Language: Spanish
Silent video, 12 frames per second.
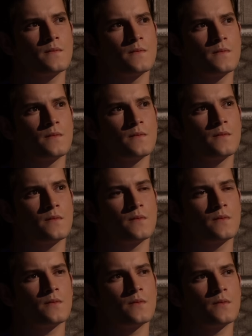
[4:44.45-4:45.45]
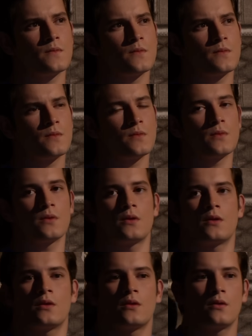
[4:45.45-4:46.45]
¿Quién me puede ayudar con eso?
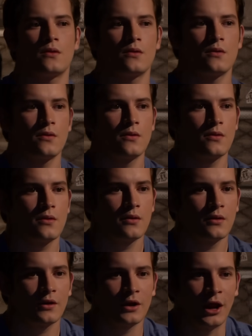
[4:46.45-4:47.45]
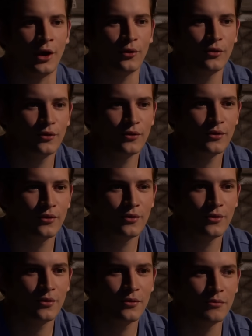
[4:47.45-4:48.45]
Claro.
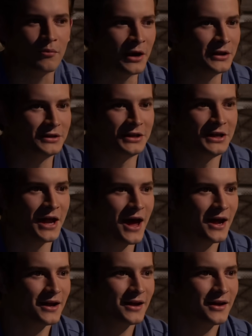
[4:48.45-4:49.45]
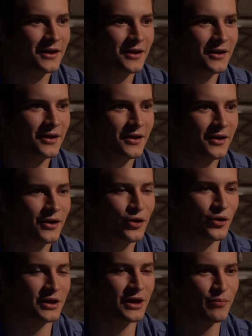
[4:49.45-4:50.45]
Valentina.
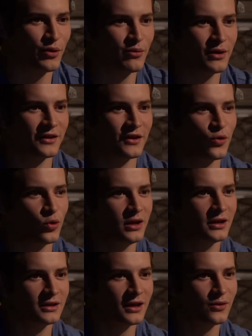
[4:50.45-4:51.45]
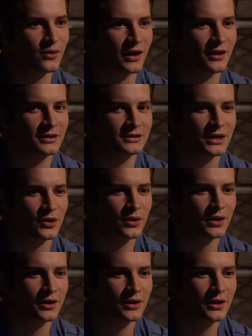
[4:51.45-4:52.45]
Con ella puedo hablar de Julieta aunque Adri se
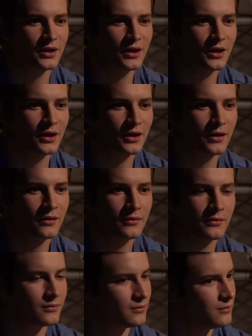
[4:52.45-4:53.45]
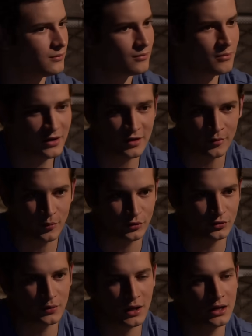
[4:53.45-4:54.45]
enoje. Va a ser por
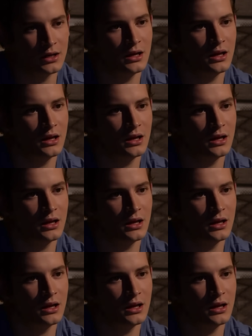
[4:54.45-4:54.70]
su bien.